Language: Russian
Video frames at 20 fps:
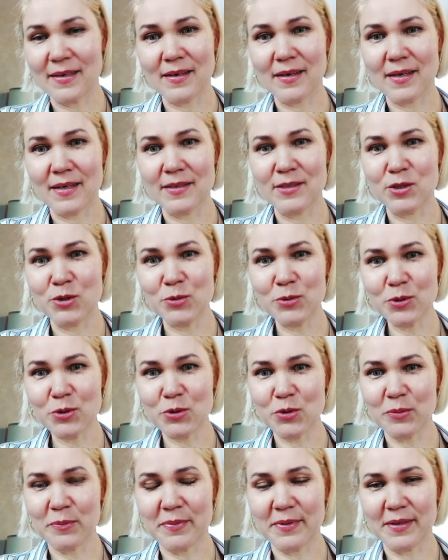хочу,
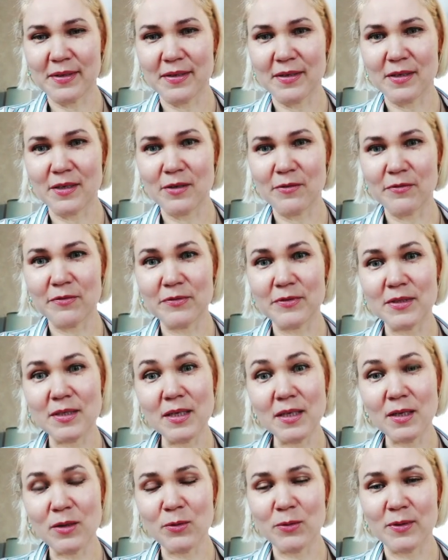чтобы
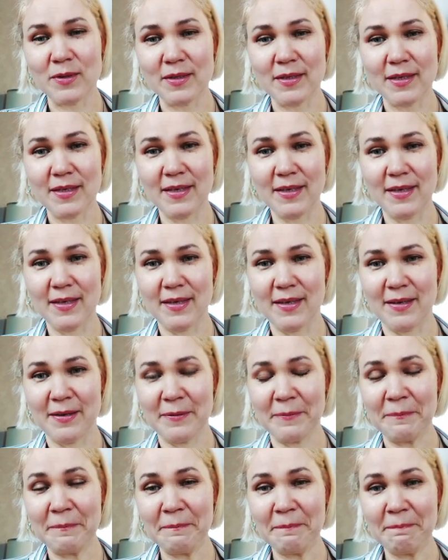все люди такие,